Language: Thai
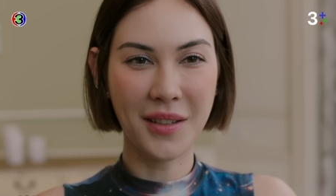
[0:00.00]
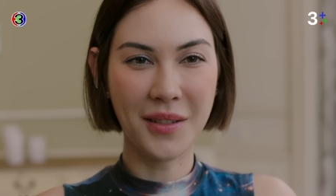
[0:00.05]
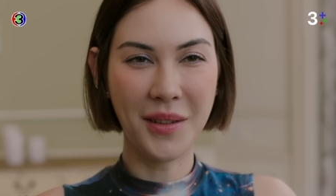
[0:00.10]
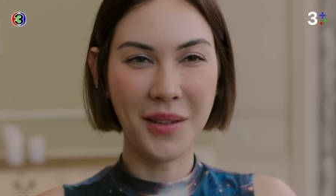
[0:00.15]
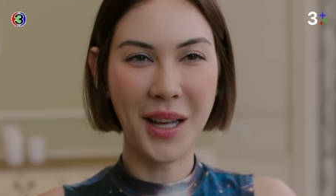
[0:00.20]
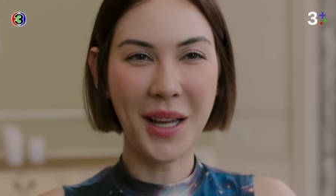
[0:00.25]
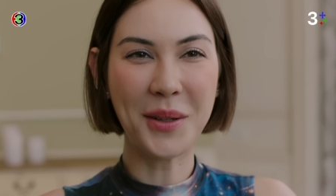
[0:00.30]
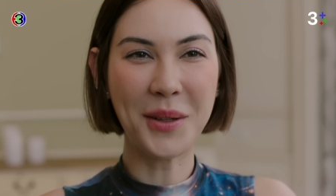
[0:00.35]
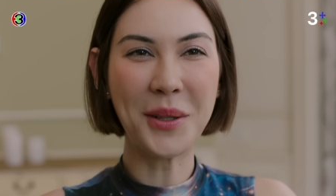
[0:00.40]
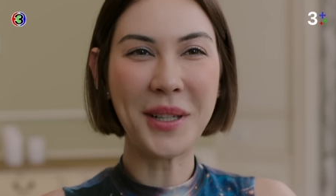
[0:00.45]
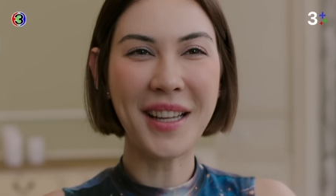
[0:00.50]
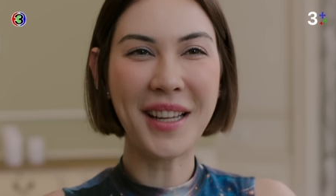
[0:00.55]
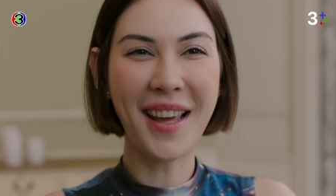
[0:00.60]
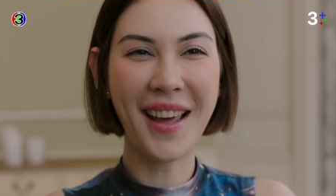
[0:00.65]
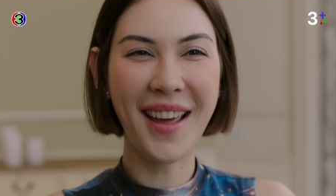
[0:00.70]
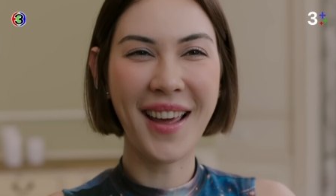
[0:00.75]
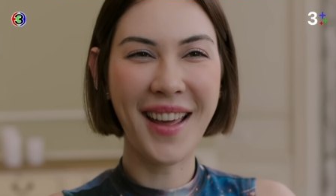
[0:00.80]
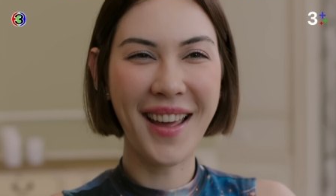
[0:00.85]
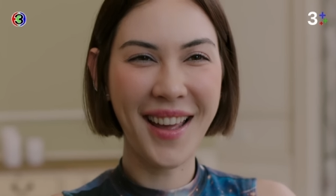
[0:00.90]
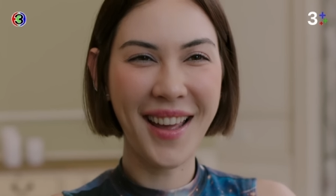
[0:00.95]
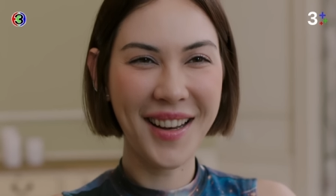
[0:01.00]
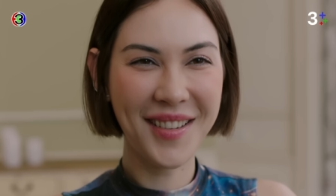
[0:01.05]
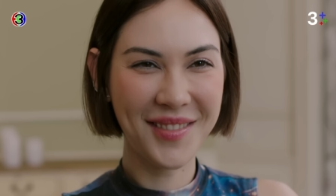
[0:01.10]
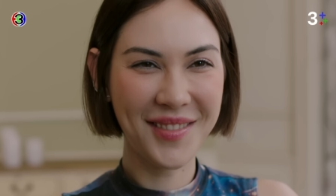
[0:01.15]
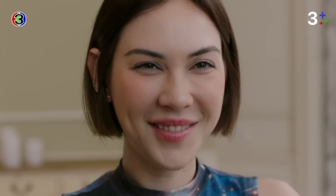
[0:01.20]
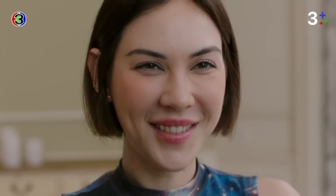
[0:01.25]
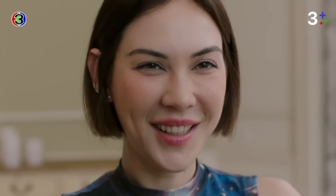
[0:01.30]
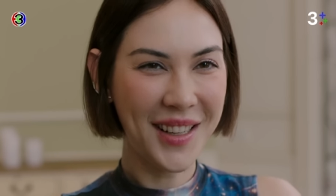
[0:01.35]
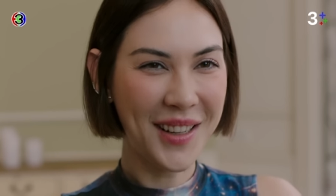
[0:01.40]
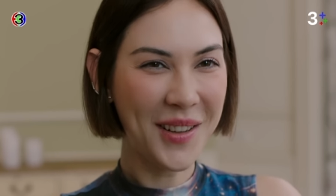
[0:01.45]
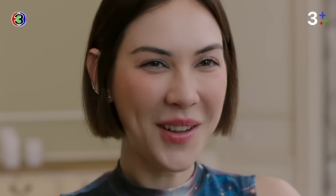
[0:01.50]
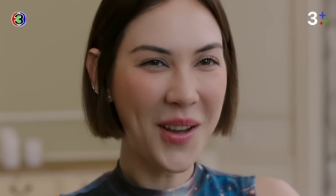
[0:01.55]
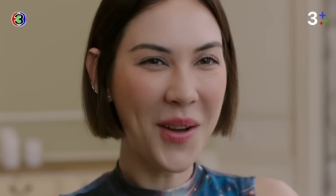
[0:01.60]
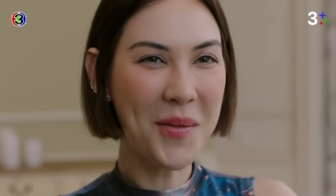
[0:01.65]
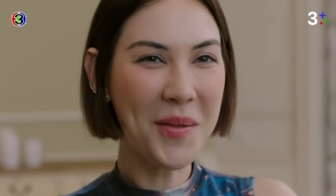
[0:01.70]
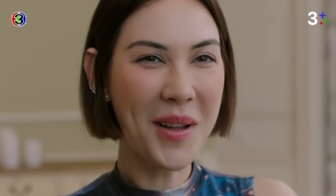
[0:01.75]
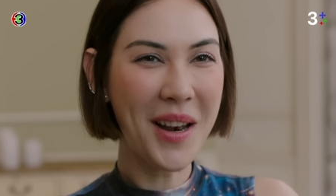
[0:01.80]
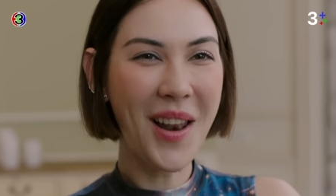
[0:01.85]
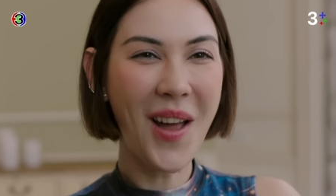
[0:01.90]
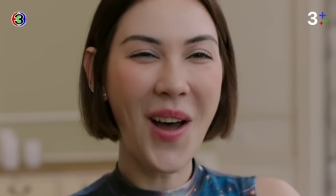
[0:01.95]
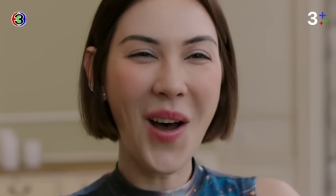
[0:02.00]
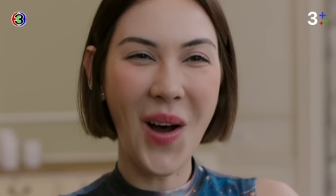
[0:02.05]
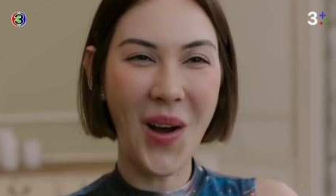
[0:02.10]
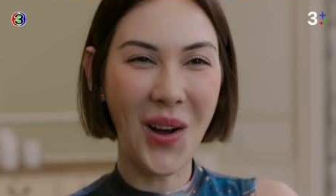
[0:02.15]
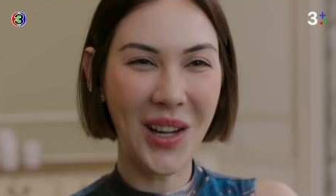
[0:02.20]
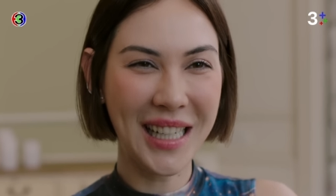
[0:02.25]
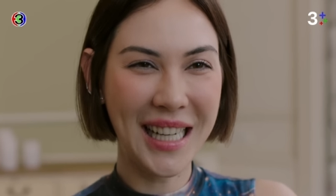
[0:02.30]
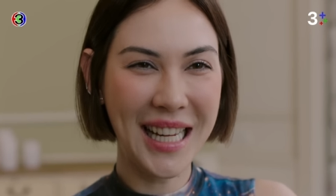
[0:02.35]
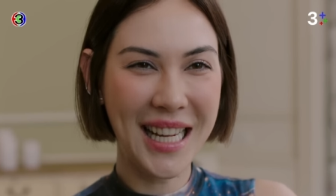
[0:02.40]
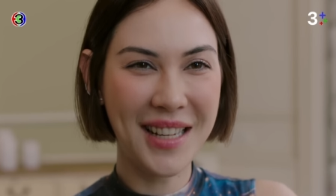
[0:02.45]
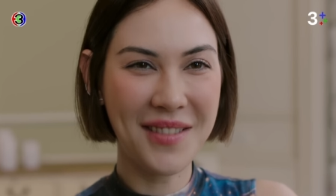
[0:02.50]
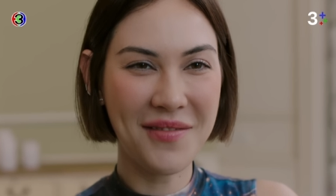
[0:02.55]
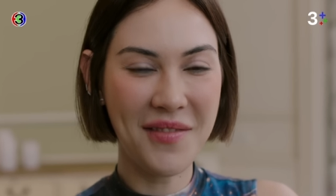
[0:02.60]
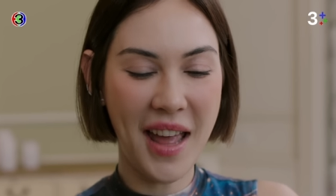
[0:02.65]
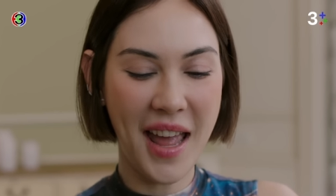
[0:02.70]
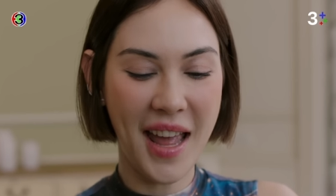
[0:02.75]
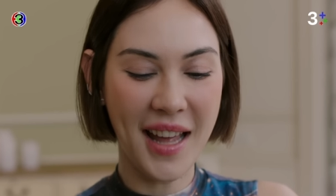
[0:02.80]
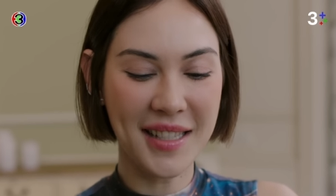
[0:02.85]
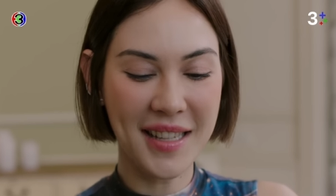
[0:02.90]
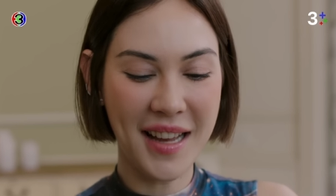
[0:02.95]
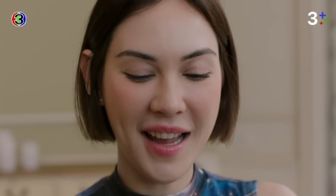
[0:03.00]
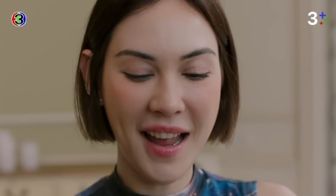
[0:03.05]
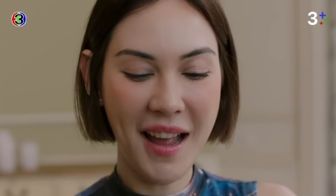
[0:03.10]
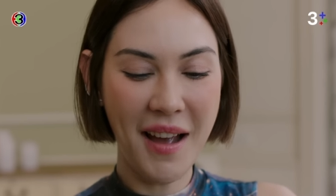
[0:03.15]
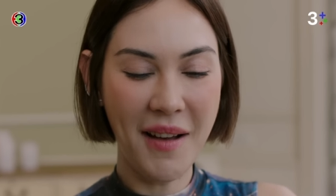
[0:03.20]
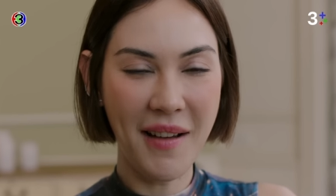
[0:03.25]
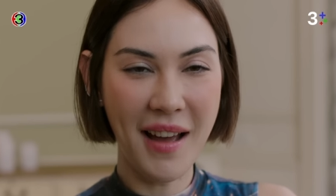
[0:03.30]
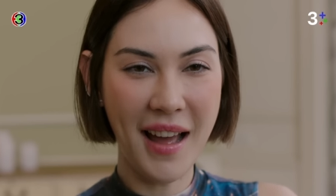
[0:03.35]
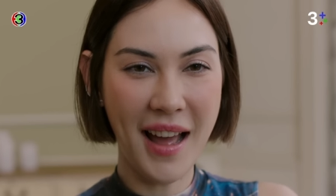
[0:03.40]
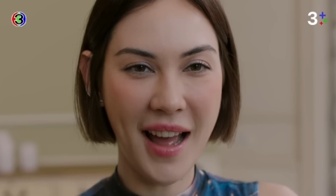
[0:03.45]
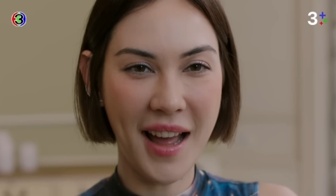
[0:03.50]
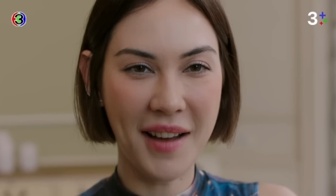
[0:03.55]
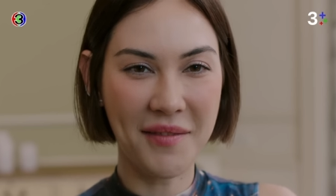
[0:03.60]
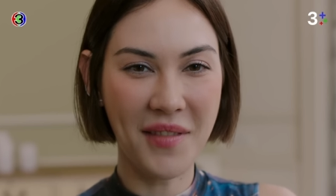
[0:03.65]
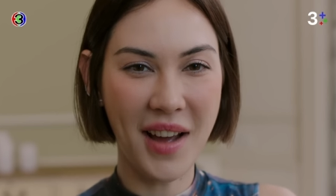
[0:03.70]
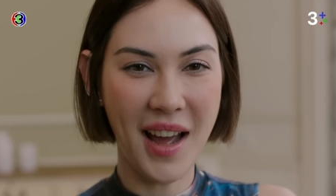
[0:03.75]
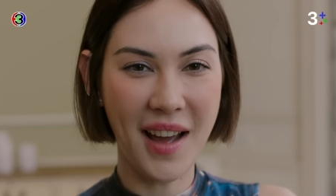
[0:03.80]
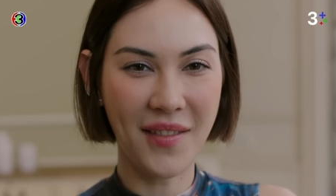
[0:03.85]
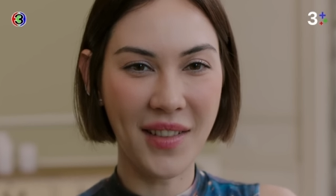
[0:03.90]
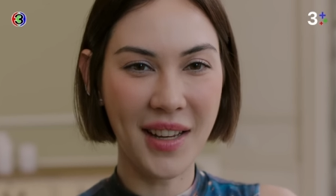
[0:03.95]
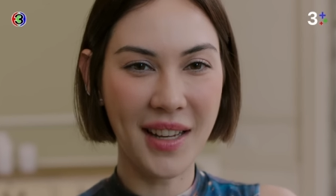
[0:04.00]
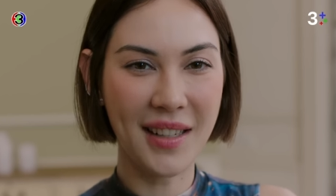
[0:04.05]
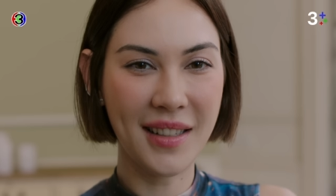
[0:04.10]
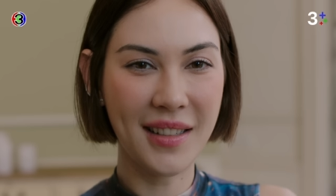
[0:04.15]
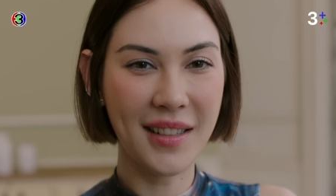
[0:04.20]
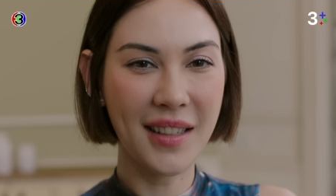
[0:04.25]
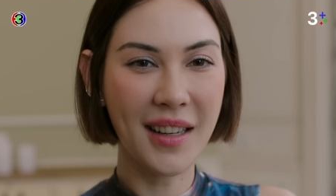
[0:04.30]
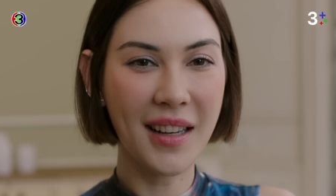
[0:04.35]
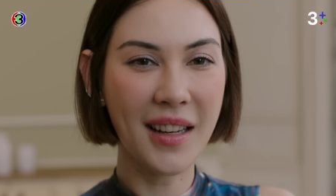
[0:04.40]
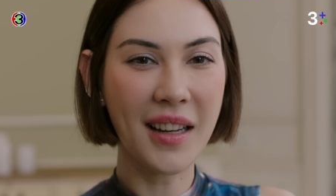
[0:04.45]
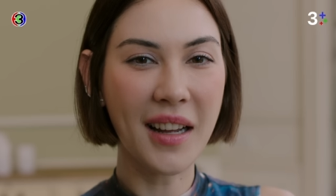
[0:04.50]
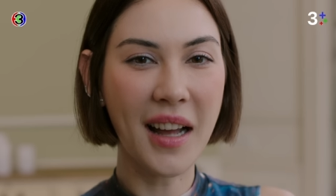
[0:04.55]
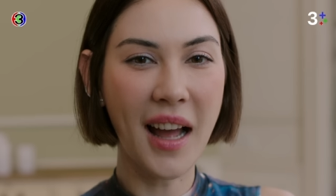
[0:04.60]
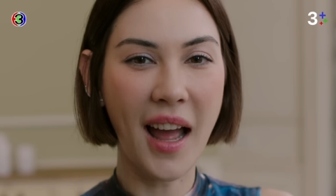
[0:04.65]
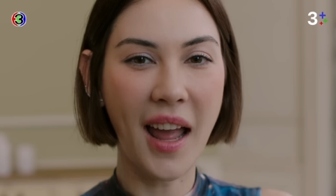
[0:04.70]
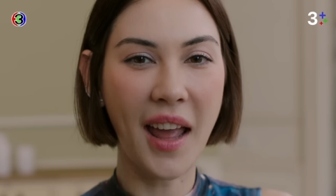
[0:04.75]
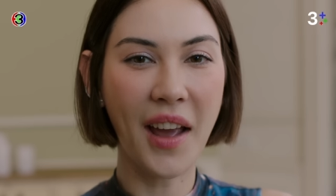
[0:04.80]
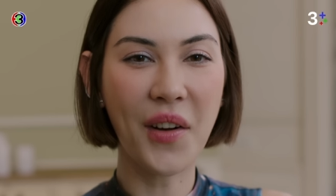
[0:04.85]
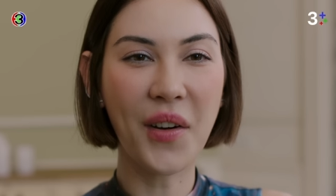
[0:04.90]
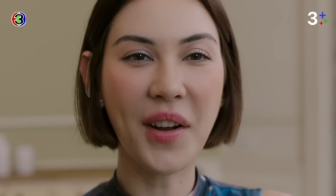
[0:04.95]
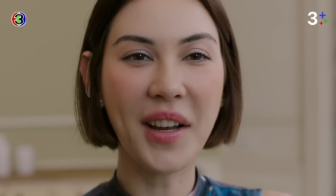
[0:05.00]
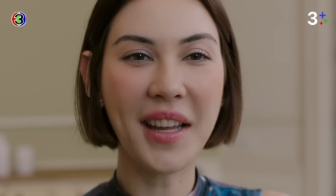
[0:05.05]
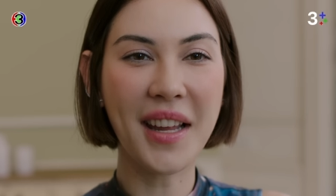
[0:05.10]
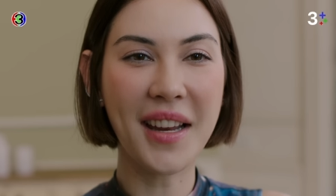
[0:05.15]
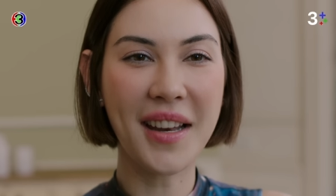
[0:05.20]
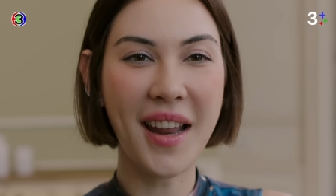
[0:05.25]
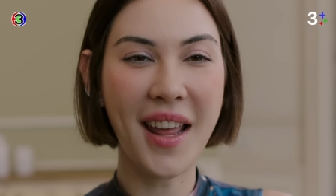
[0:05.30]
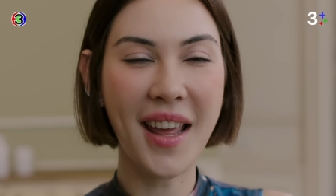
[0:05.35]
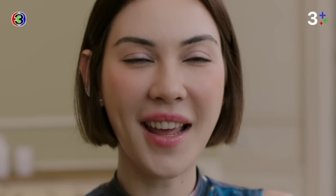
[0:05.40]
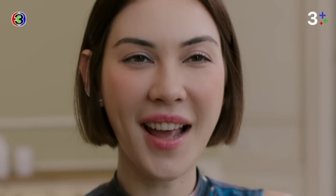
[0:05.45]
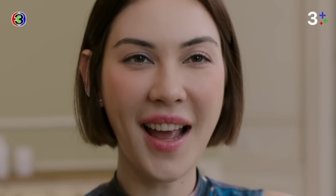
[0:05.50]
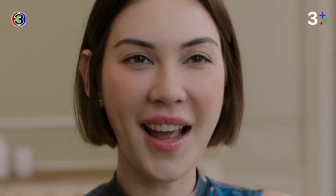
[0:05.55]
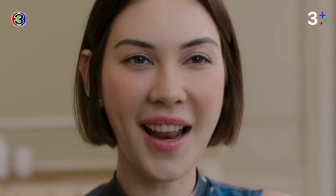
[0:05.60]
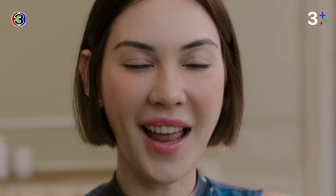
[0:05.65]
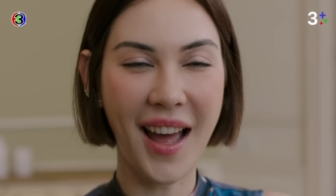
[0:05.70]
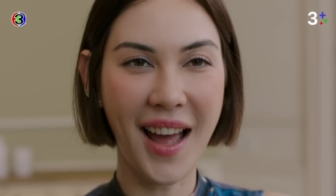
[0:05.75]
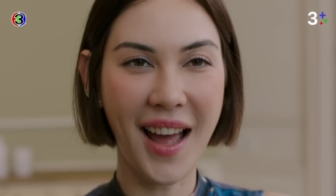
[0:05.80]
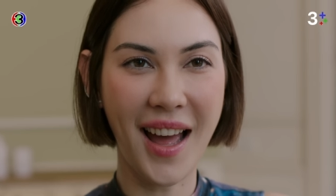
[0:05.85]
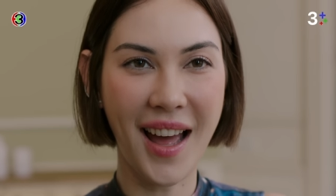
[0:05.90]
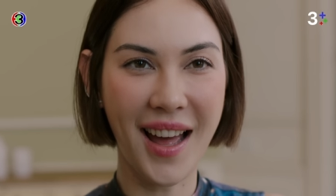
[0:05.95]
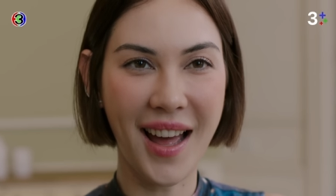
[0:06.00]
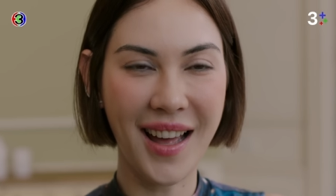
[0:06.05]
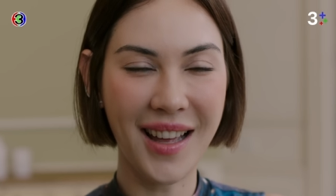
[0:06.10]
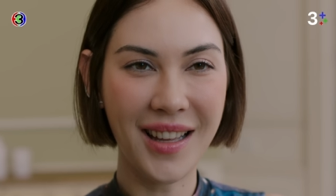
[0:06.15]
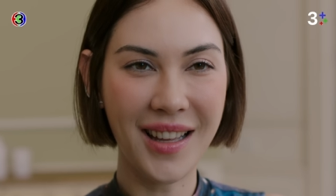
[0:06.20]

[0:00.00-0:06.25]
แม่คุณเคทก็มาหลอกลินแหมจะให้เอาอาหารหมาไปขายให้คนกินได้ไงล่ะคะ